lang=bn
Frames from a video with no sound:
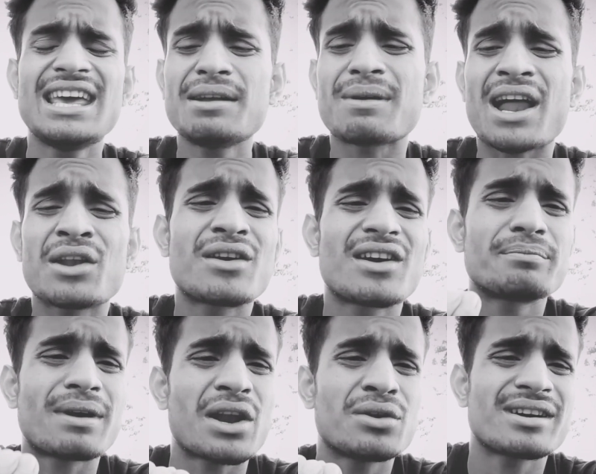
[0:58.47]
এই ভালো
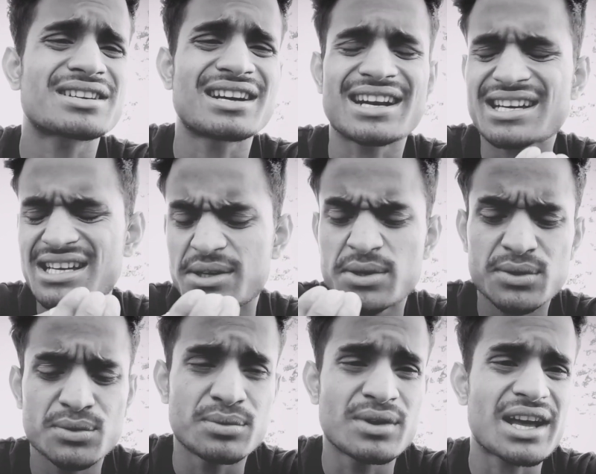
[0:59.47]
ভালোবাসাটা
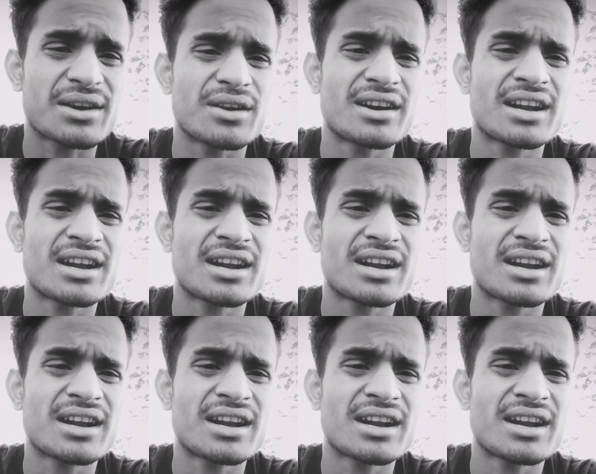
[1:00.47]
কিসত উপকার